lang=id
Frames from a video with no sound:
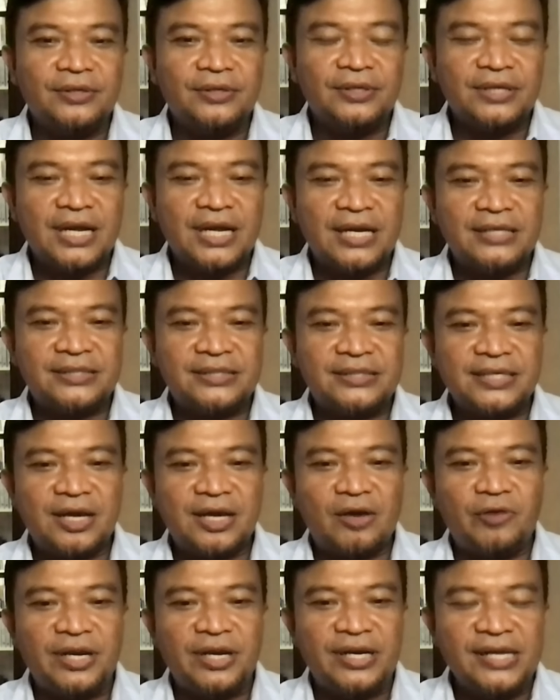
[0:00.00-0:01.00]
Dan
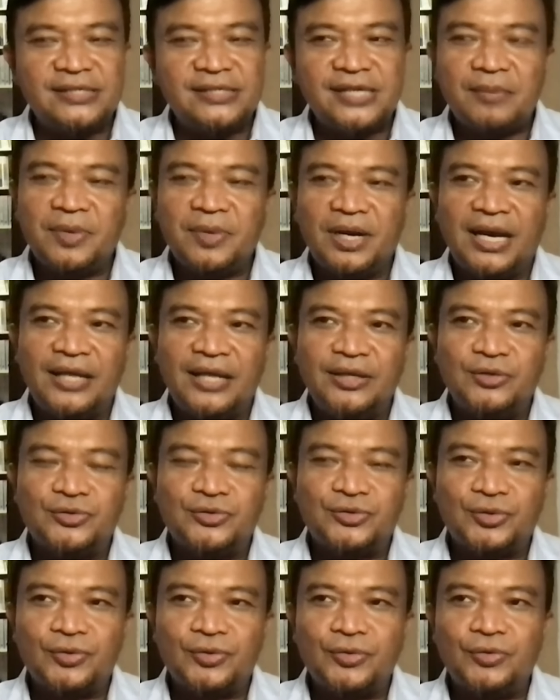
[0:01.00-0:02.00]
sejauh ini saya melihat
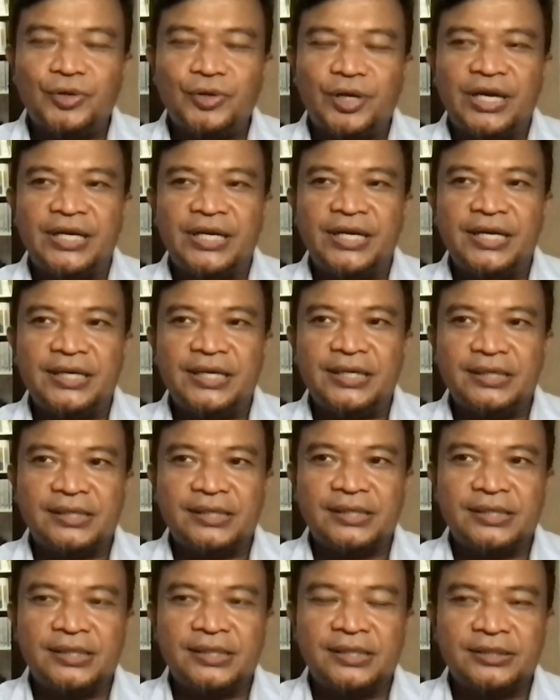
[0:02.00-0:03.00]
justru ini
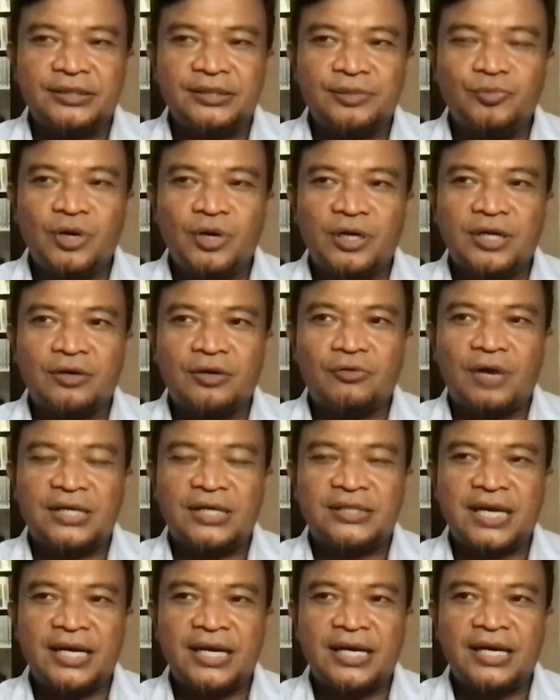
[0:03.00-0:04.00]
eh, sebuah
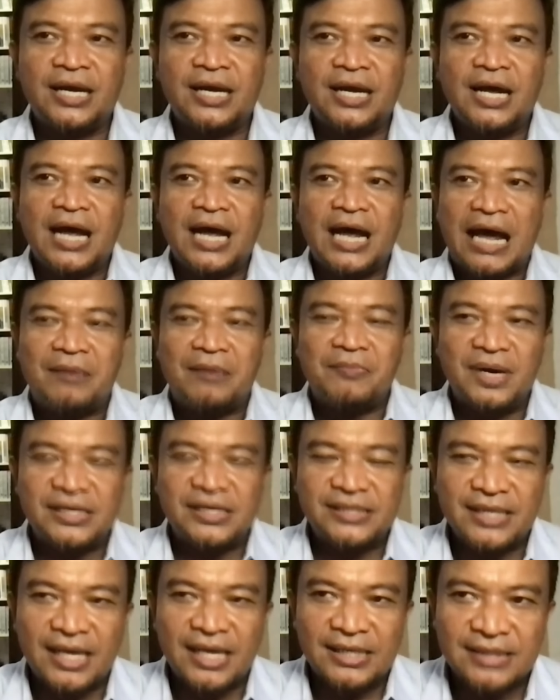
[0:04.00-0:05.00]
kekuasaan
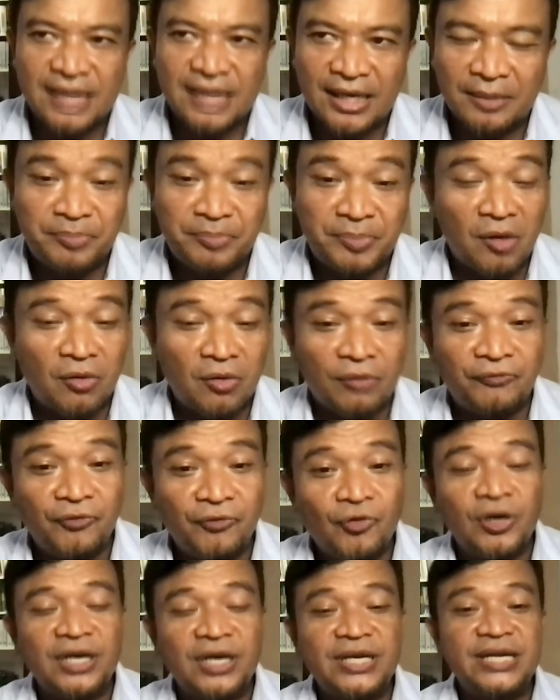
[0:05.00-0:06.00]
Hamas yang sangat
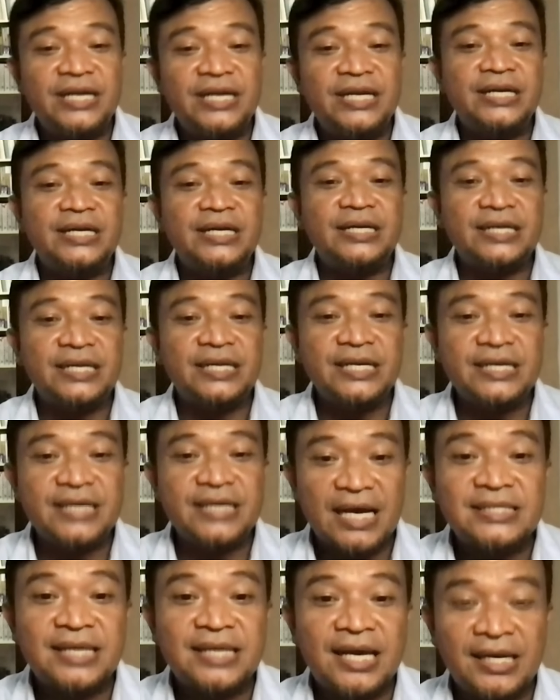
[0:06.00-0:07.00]
powerful di di
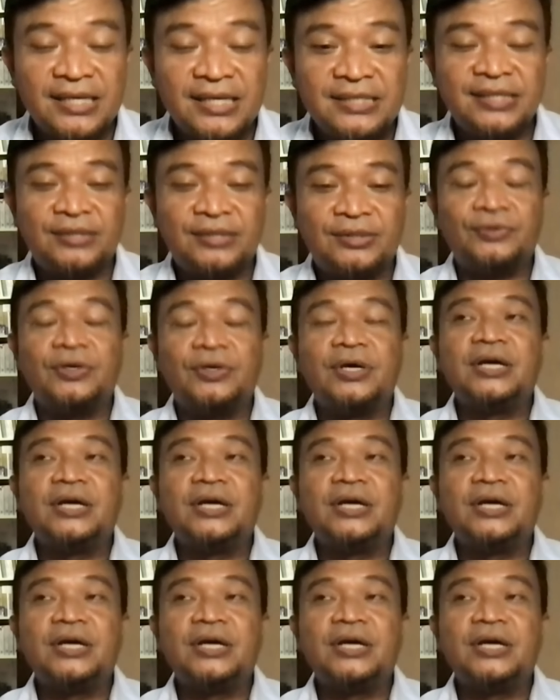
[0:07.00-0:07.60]
Gaza di situ.